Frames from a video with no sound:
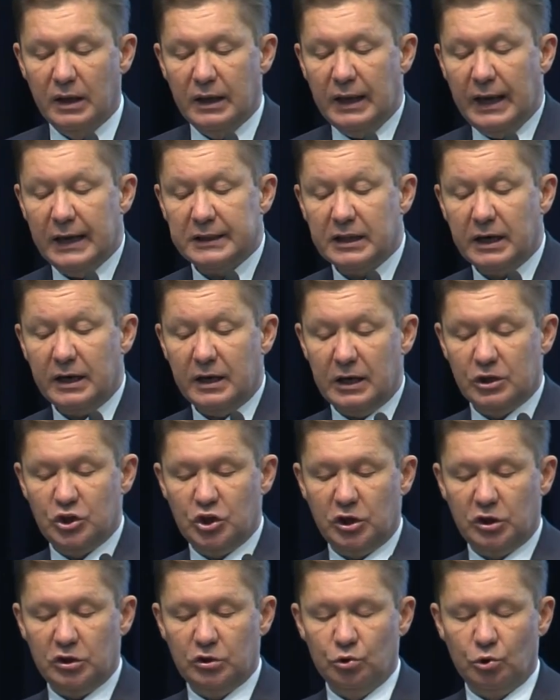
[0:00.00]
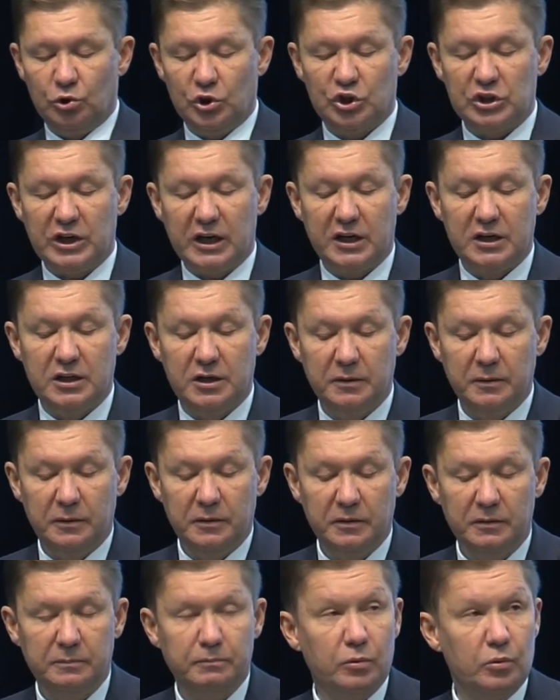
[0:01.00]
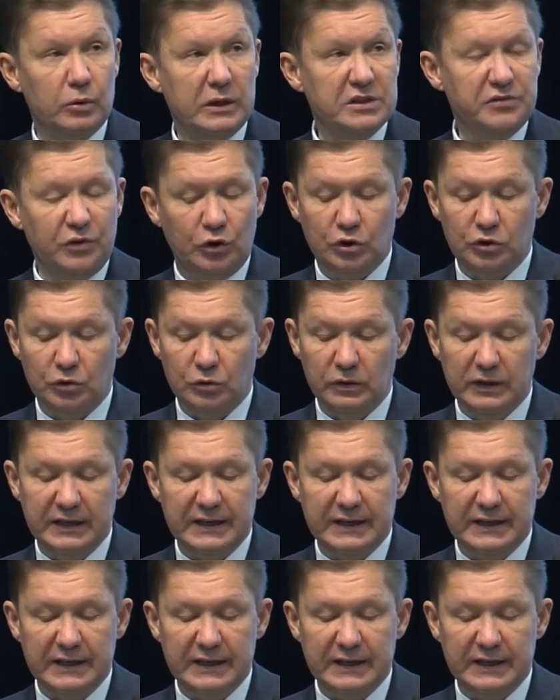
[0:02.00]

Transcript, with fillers: Это очередной шаг по развитию